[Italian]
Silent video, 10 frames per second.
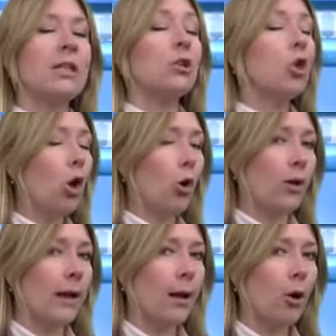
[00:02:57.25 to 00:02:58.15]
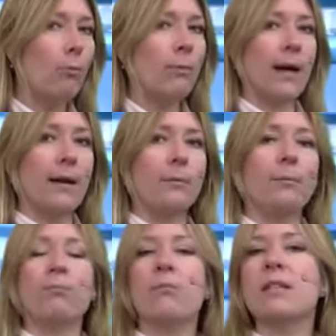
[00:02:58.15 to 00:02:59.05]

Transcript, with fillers: di dolore lombare. Ma